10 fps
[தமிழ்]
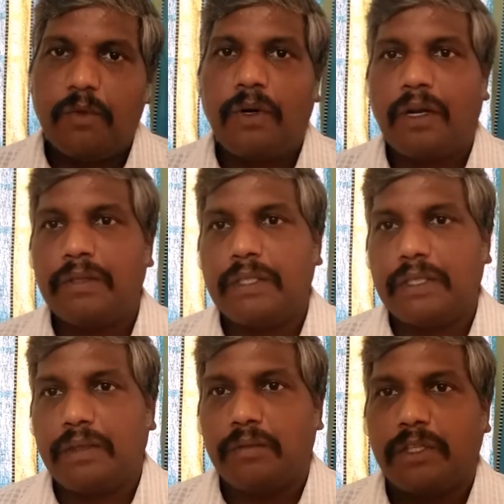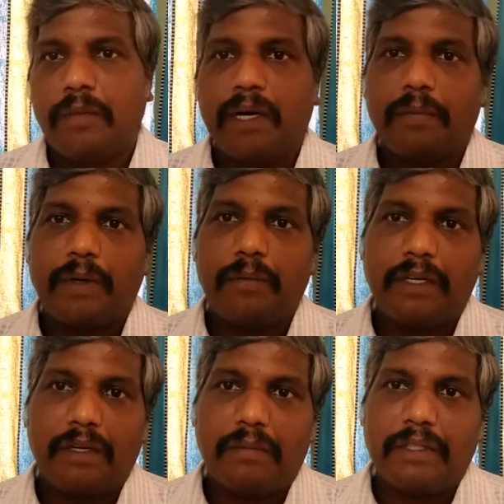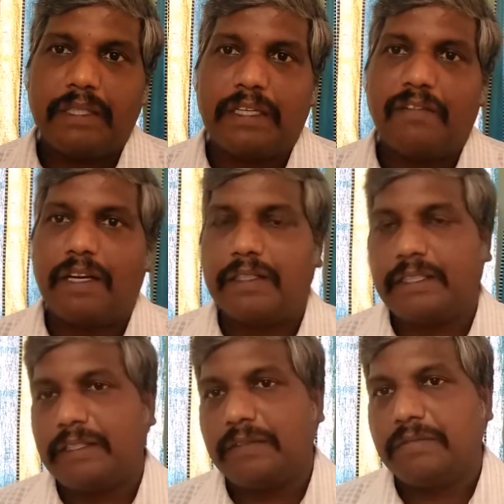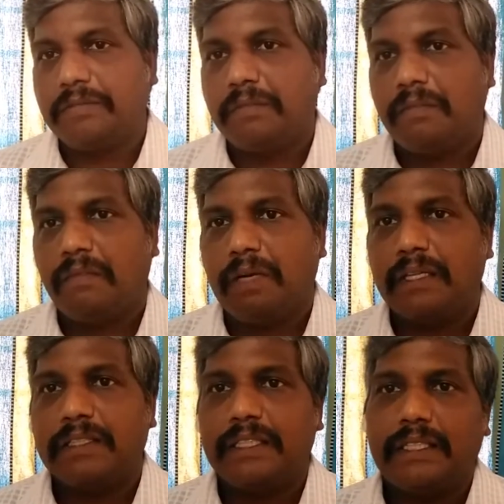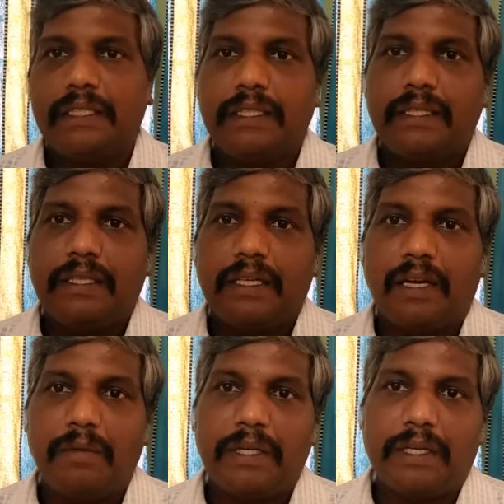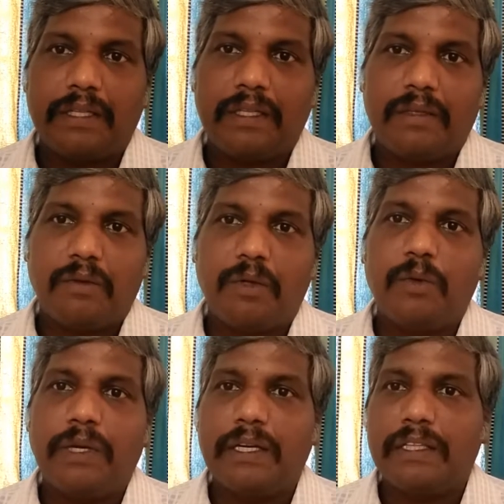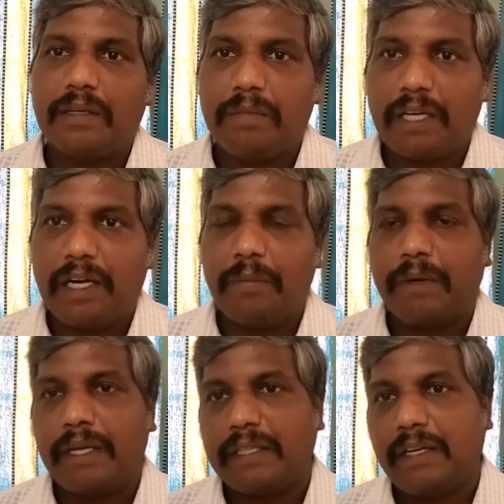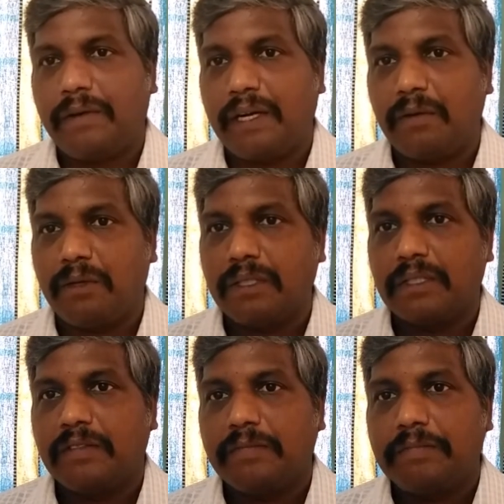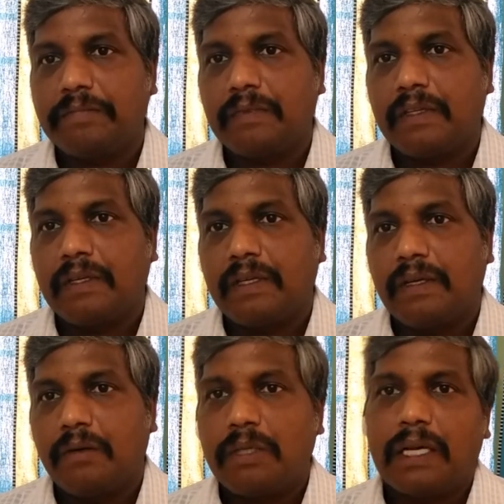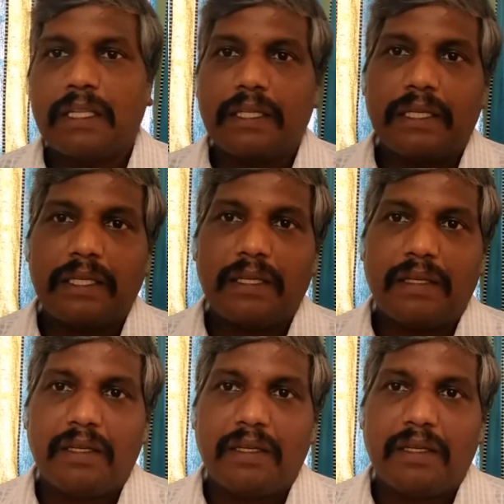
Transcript: மூன்றாவது முக்கியமான பண்பு என்னன்னு பார்த்தீங்கன்னா வளர்ச்சி வளர்ச்சி அப்படிங்கிறது ஒரு உயிரினத்துக்கு மிக அடிப்படையாக தேவையான ஒன்று உதாரணத்துக்கு